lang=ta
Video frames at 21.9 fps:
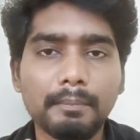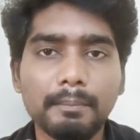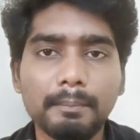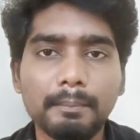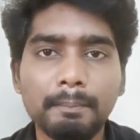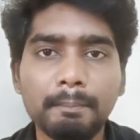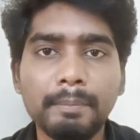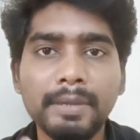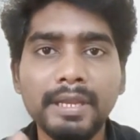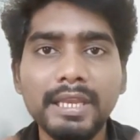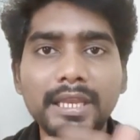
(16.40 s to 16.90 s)

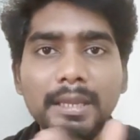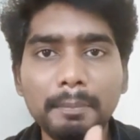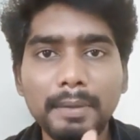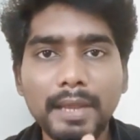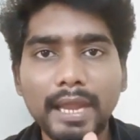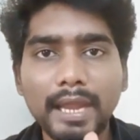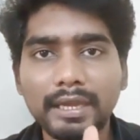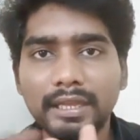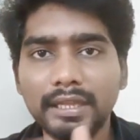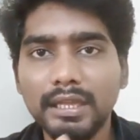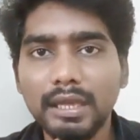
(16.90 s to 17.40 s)
ப்ரீ
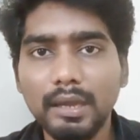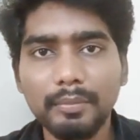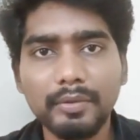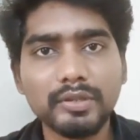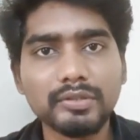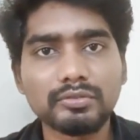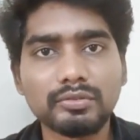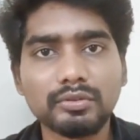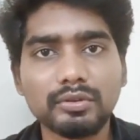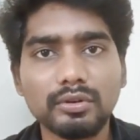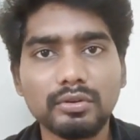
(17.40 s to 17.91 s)
பிளானிங்
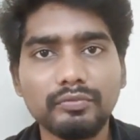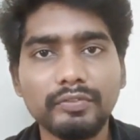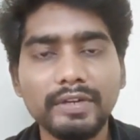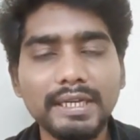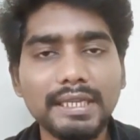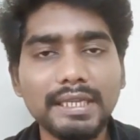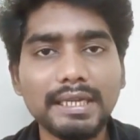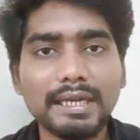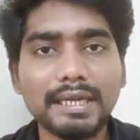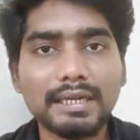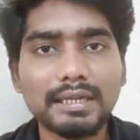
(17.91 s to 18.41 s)
அப்படின்னு சொல்கிறோம்
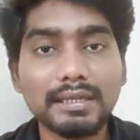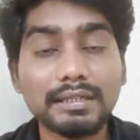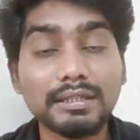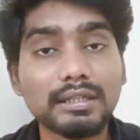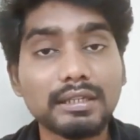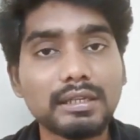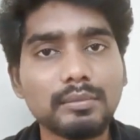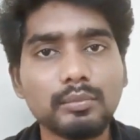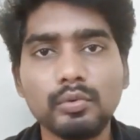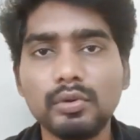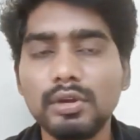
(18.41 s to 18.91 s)
வீடு
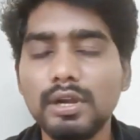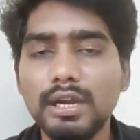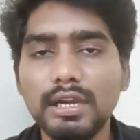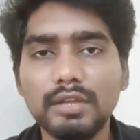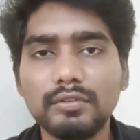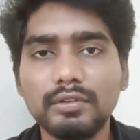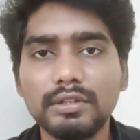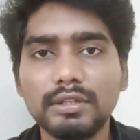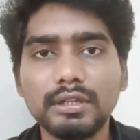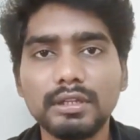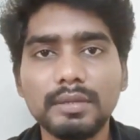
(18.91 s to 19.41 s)
கட்டுறதுக்கு முன்னாடி
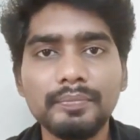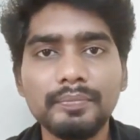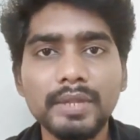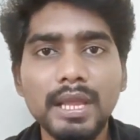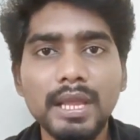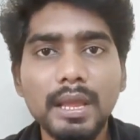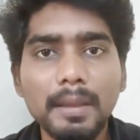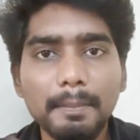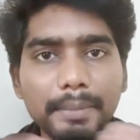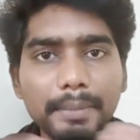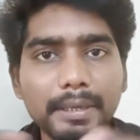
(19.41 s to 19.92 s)
வந்து
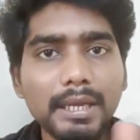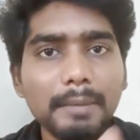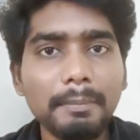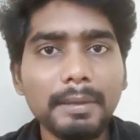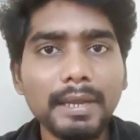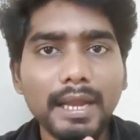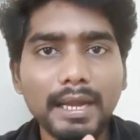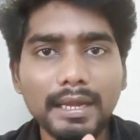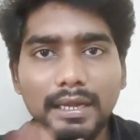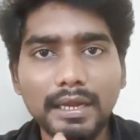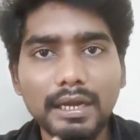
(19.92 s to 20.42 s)
ப்ரீ
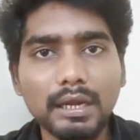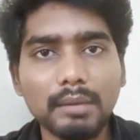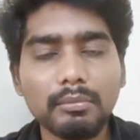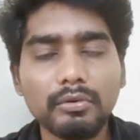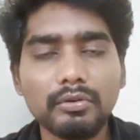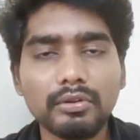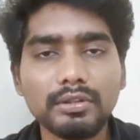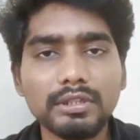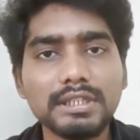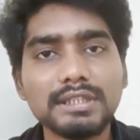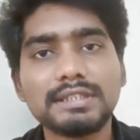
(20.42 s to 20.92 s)
பிளான்டாக
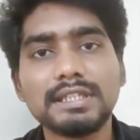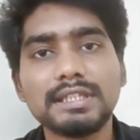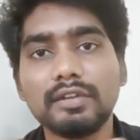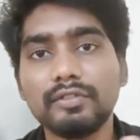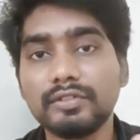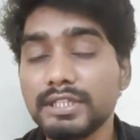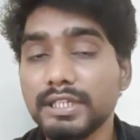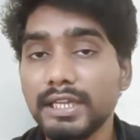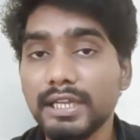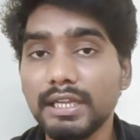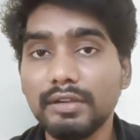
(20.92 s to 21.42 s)
நம்ம வந்து சில
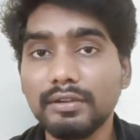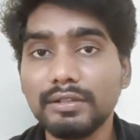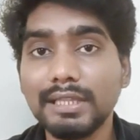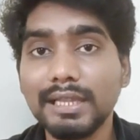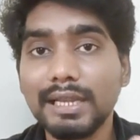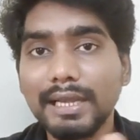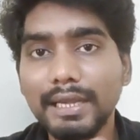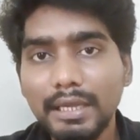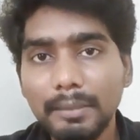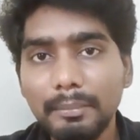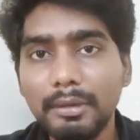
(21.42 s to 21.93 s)
விஷயங்களை
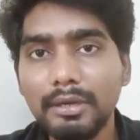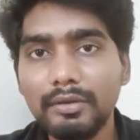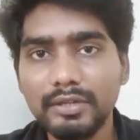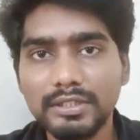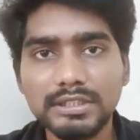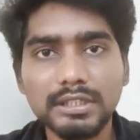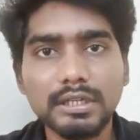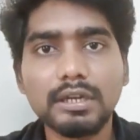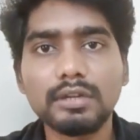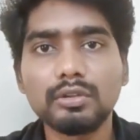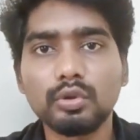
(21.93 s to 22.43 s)
வந்து ரெடி பண்ணி
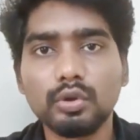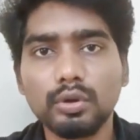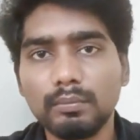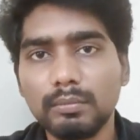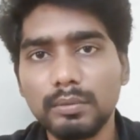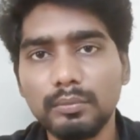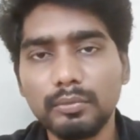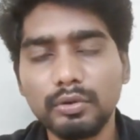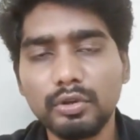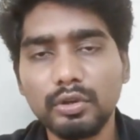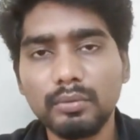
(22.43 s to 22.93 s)
வச்சுக்கிறது ரொம்ப
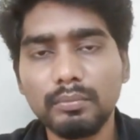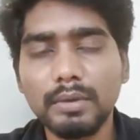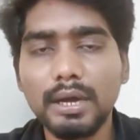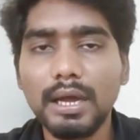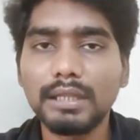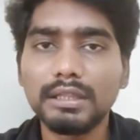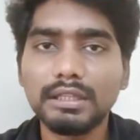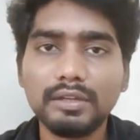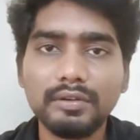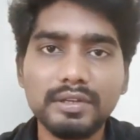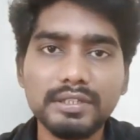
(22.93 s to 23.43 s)
முக்கியம்
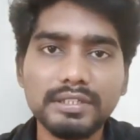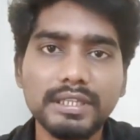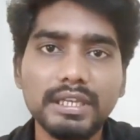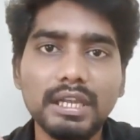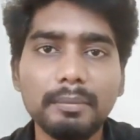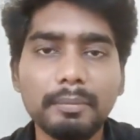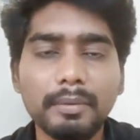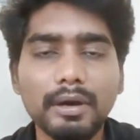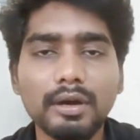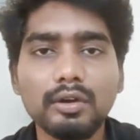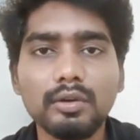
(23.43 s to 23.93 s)
அந்த
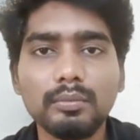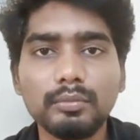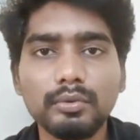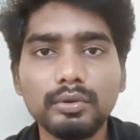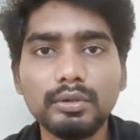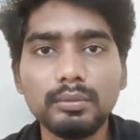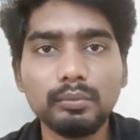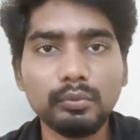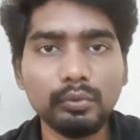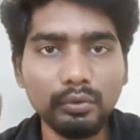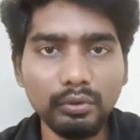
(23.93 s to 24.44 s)
வரிசையில
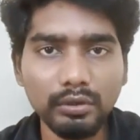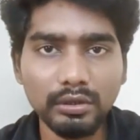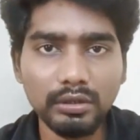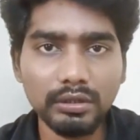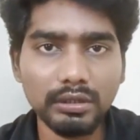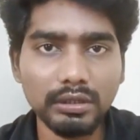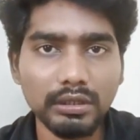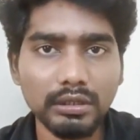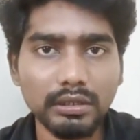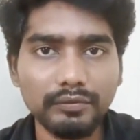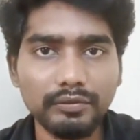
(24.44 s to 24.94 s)
பார்க்கும்போது மூணு
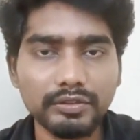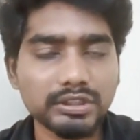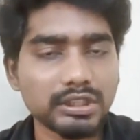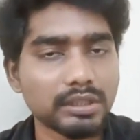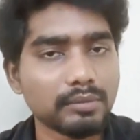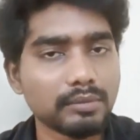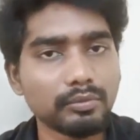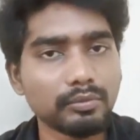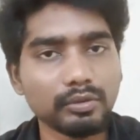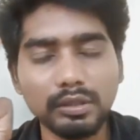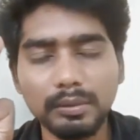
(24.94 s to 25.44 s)

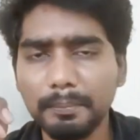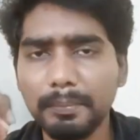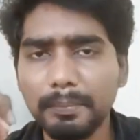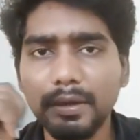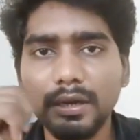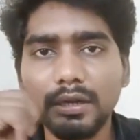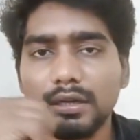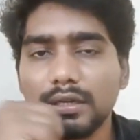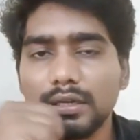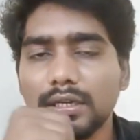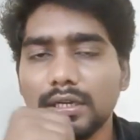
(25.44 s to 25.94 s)
விஷயம் வந்து
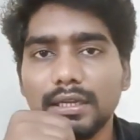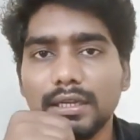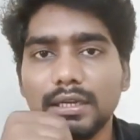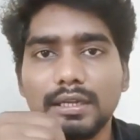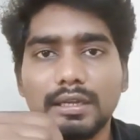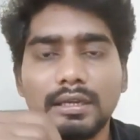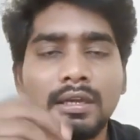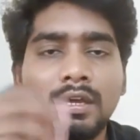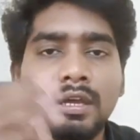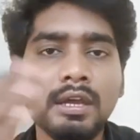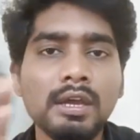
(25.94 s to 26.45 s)
இம்பார்ட்டண்ட்டாக
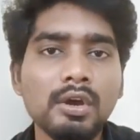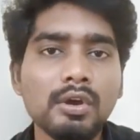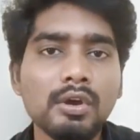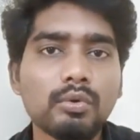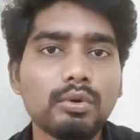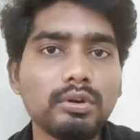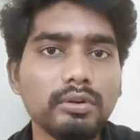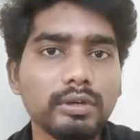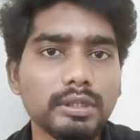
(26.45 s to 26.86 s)
இருக்குது ஒன்று வந்து